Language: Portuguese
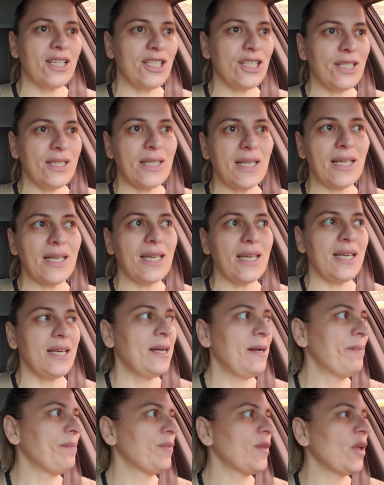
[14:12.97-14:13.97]
Que dizem que
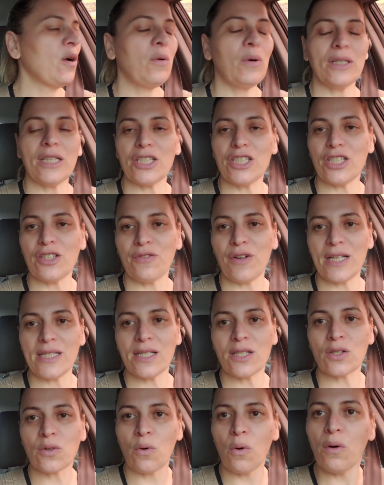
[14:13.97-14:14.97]
quando a gente faz
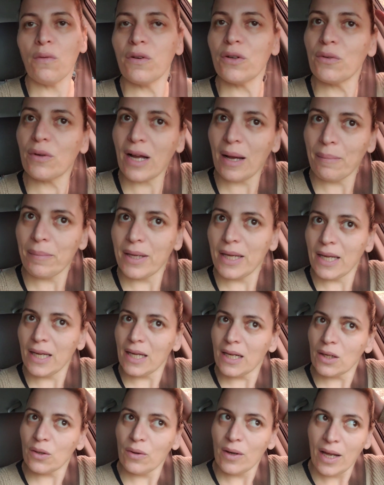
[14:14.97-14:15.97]
escova no
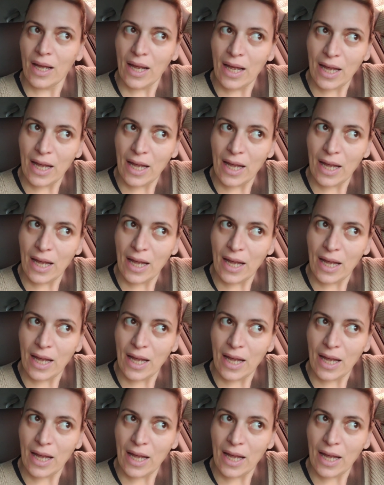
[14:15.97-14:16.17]
cabelo.